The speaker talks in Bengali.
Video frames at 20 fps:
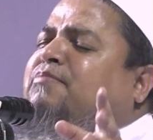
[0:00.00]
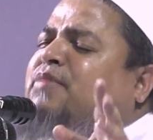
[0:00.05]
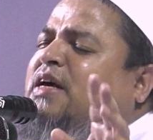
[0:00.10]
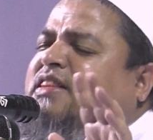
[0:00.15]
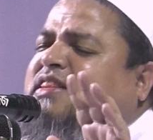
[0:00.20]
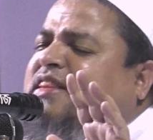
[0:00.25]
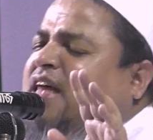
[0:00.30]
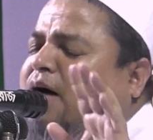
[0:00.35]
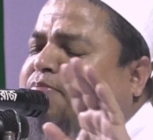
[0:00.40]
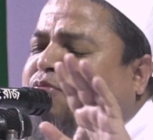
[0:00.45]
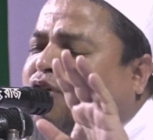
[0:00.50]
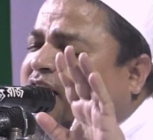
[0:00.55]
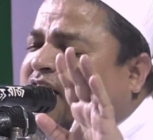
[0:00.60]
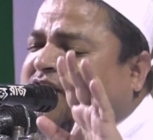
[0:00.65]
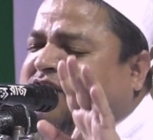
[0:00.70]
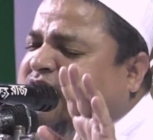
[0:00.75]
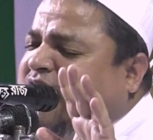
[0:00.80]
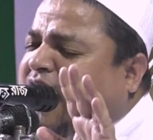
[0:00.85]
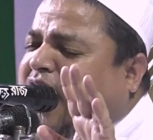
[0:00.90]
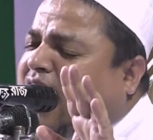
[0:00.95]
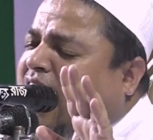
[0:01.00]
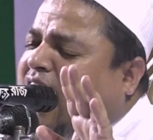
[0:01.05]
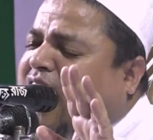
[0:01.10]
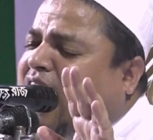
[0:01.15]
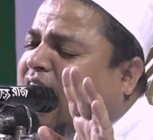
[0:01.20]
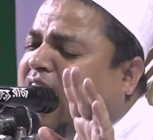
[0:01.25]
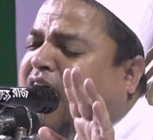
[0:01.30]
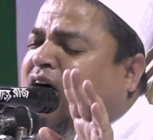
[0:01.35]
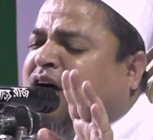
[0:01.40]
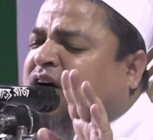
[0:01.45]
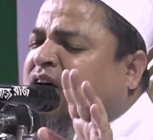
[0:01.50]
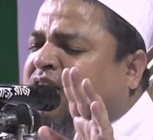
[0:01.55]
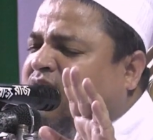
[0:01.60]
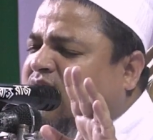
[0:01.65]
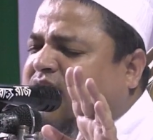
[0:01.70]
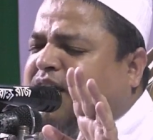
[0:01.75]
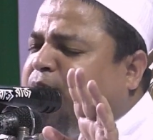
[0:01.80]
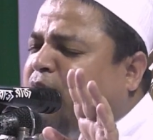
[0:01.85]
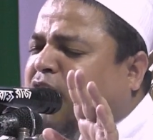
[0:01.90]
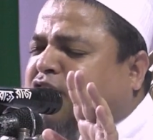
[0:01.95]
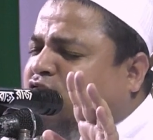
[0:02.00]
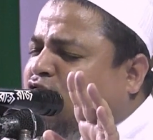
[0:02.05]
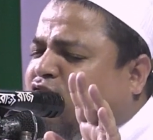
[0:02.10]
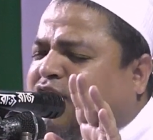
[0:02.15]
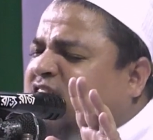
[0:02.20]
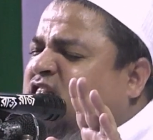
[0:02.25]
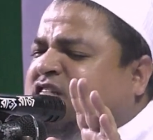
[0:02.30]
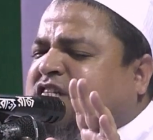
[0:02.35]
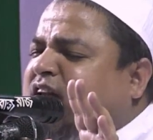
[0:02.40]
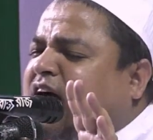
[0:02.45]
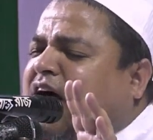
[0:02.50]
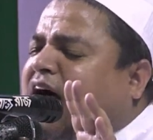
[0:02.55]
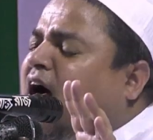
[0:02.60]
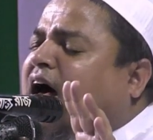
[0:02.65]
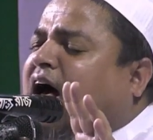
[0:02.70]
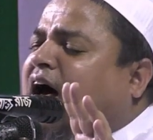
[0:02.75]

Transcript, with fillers: মিথ্যা বলিস না গিবত করিস না